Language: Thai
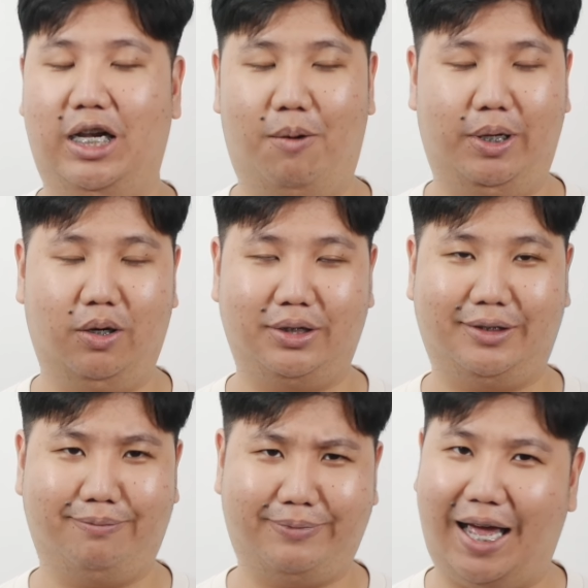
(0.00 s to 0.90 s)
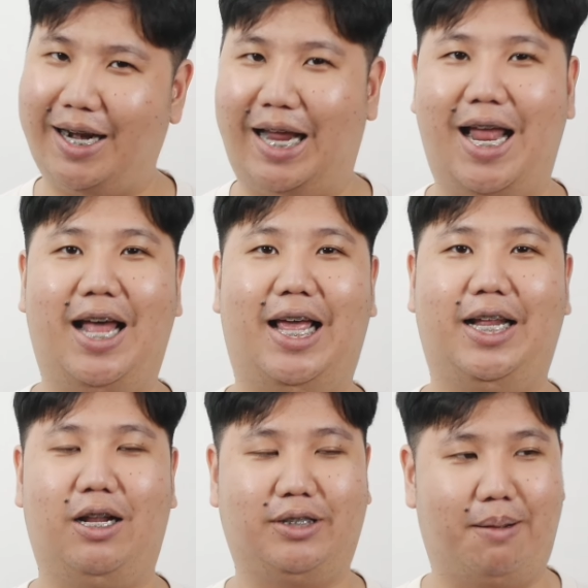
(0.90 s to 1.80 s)
เราไม่ต้องตั้งหลายหน้าแหละ
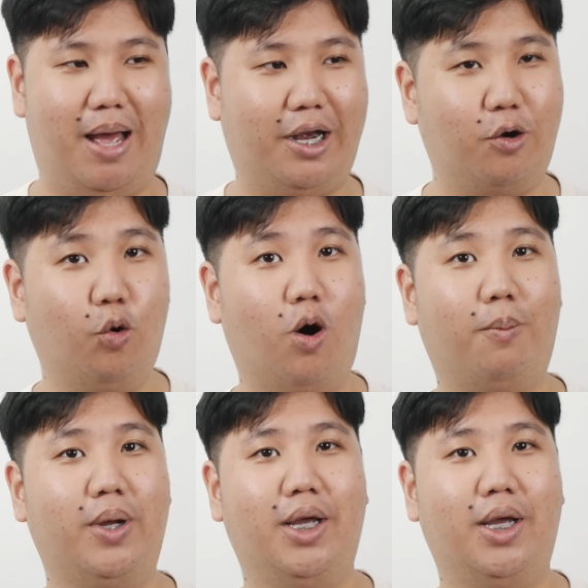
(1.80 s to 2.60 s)
เราสามารถรวม